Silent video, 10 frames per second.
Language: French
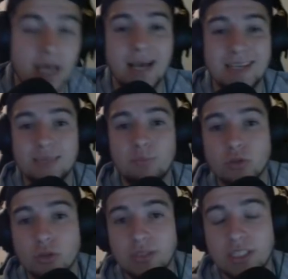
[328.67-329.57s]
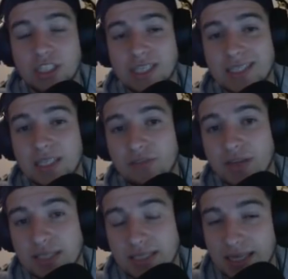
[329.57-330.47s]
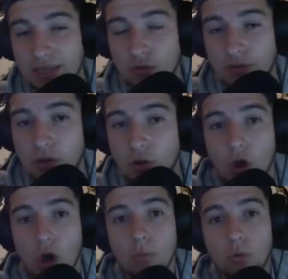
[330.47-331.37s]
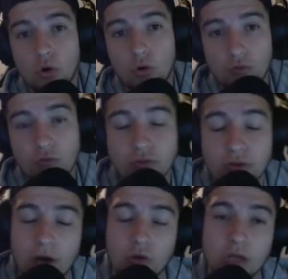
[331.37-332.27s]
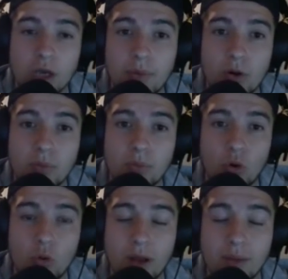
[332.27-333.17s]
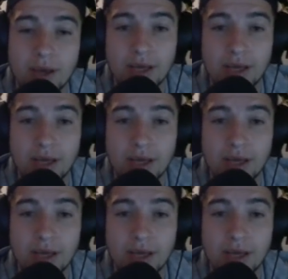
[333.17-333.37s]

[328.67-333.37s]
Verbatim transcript: Et c'est pour ça aussi que j'ai décidé de faire ces séries de vidéos pour que vous ne rencontriez pas le même problème.